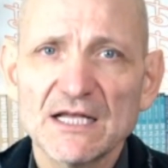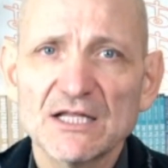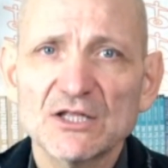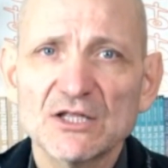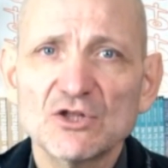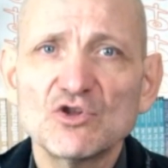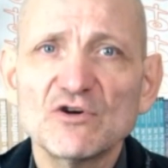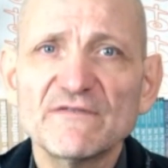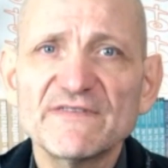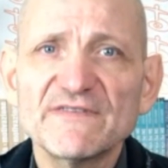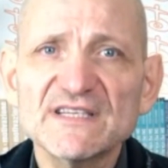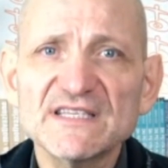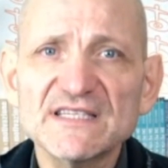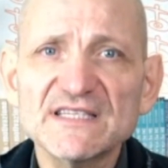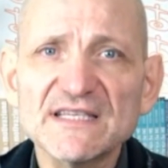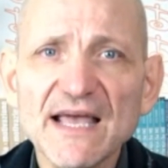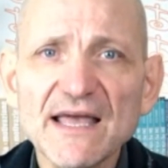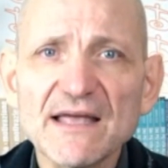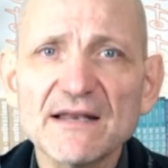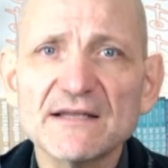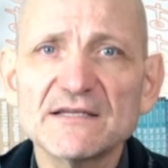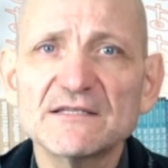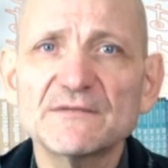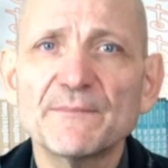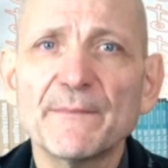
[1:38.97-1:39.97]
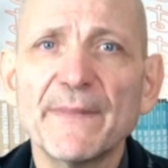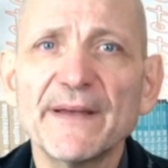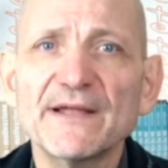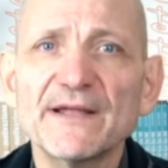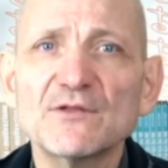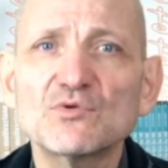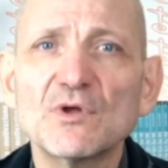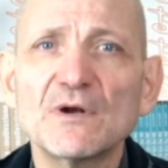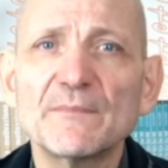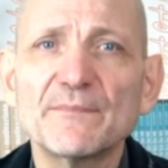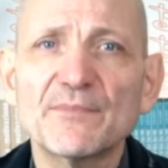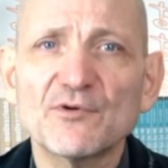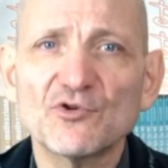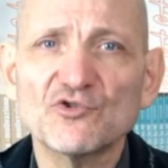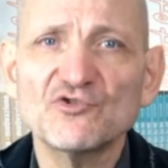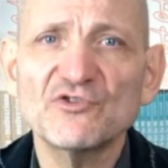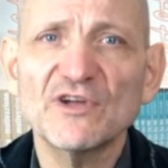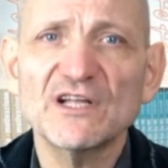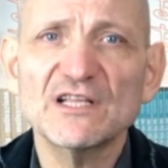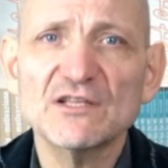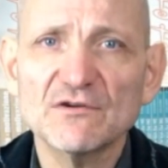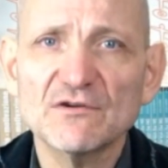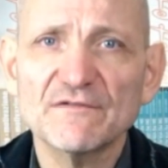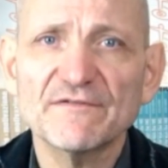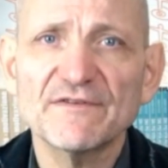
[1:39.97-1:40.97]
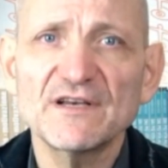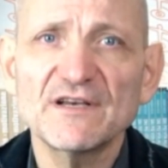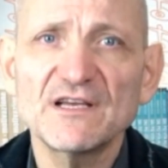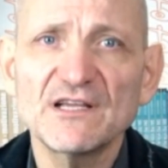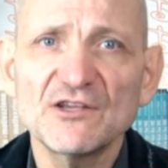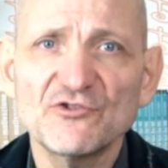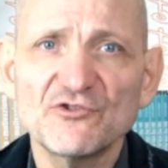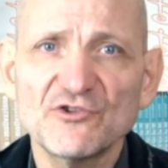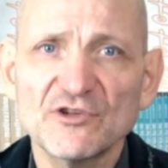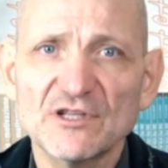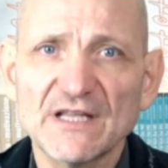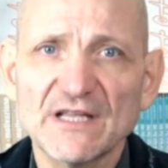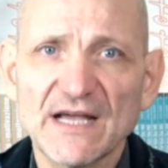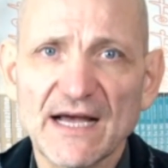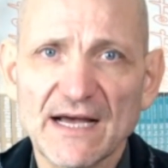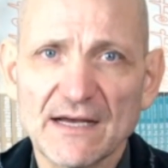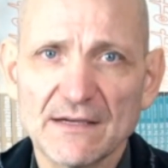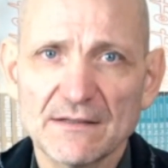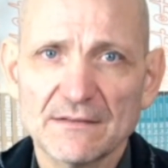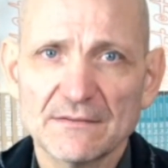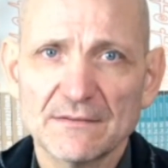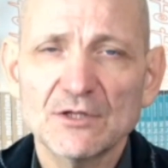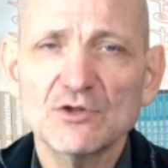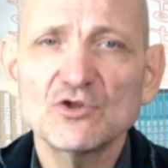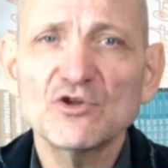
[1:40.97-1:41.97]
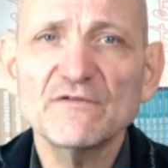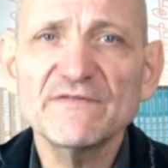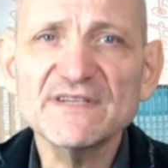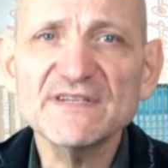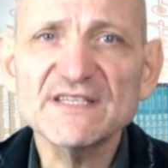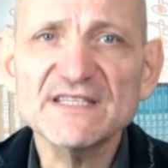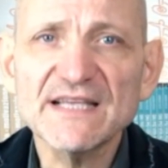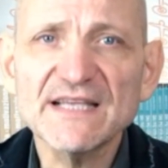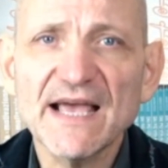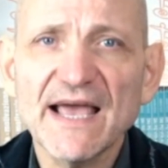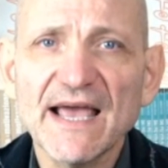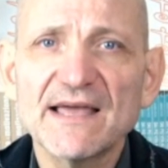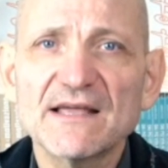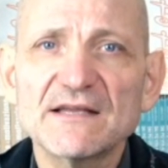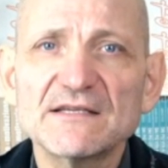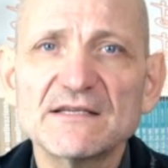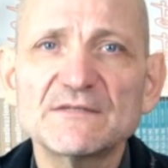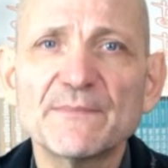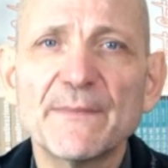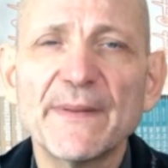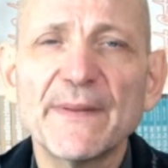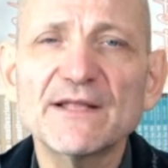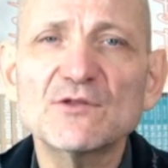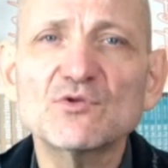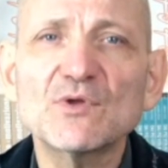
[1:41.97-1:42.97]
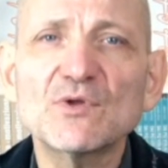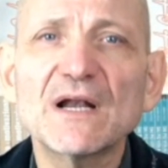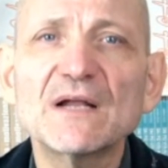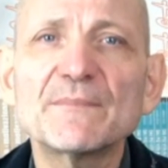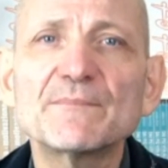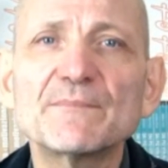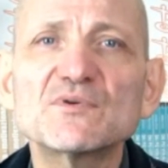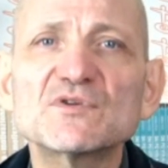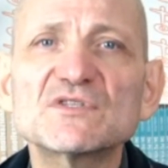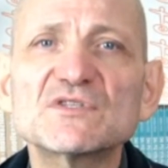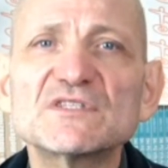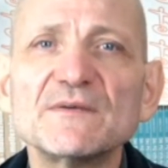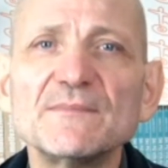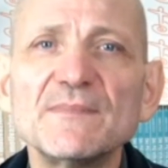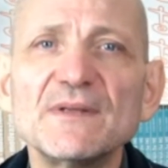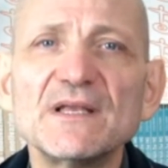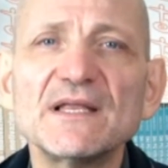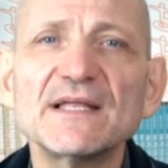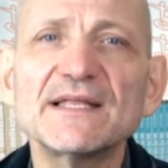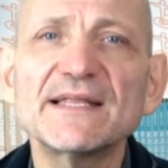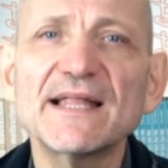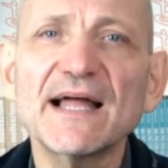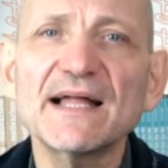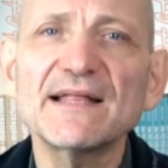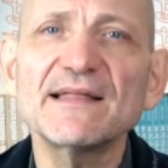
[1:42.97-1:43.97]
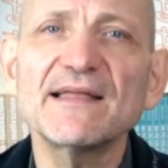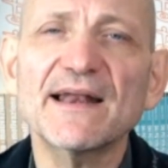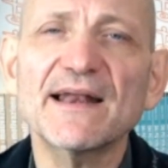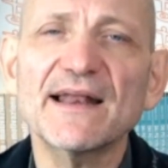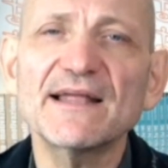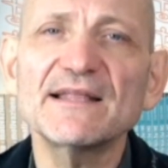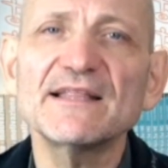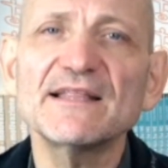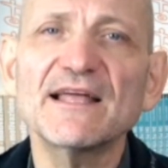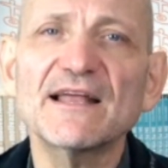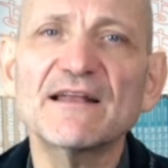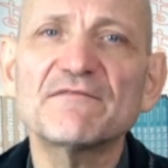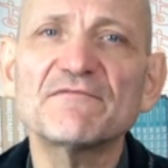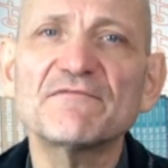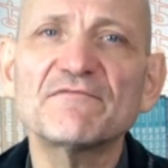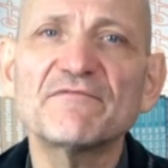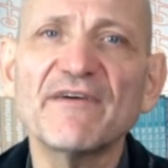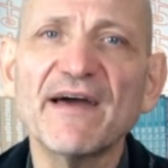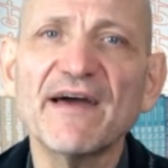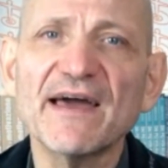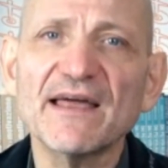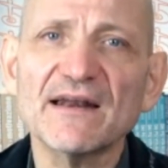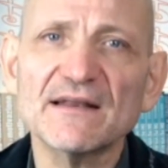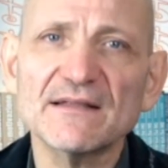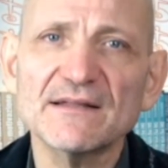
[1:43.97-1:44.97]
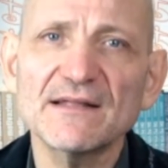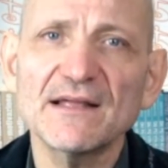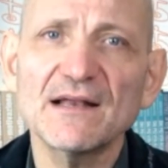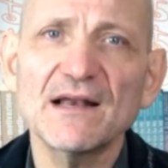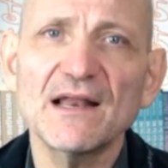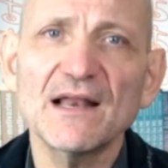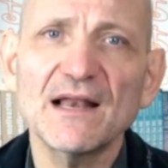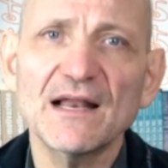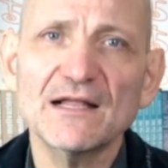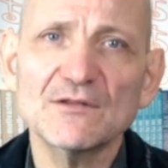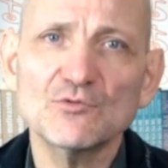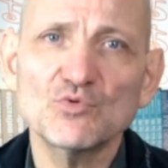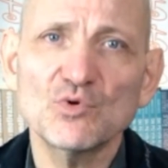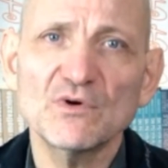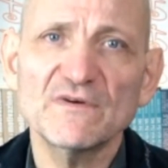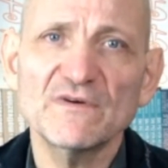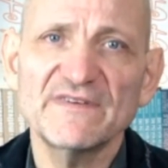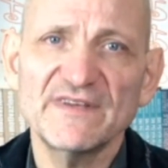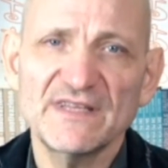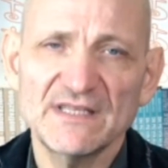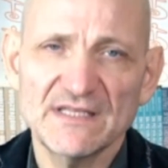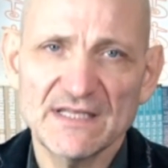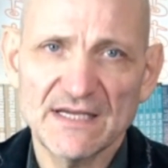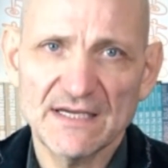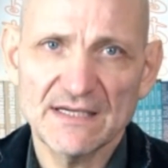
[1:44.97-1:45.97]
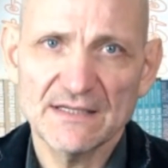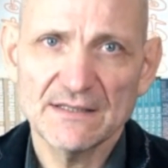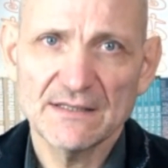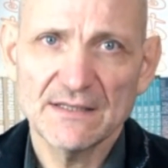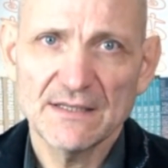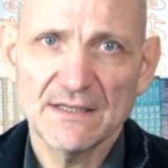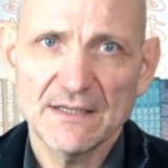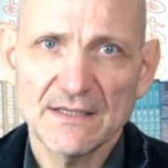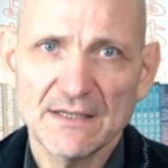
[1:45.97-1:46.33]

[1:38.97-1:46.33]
Dove sei rispetto al progetto felicità? Dove sei rispetto alla possibilità di rendere fertile la tua vita?